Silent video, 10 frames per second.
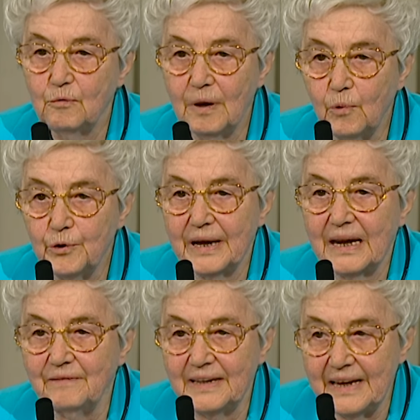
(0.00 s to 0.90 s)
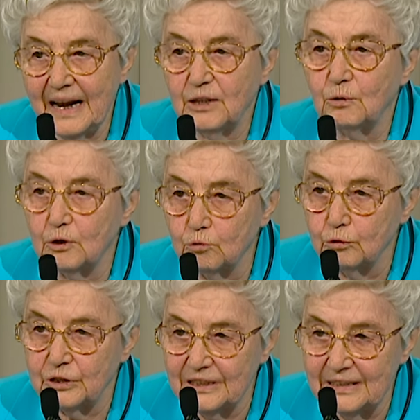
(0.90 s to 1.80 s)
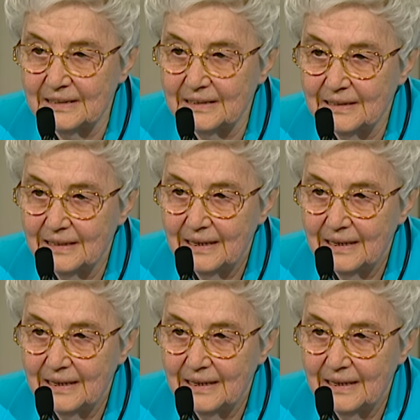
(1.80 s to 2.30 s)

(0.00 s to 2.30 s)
É um amor dirigido a todos.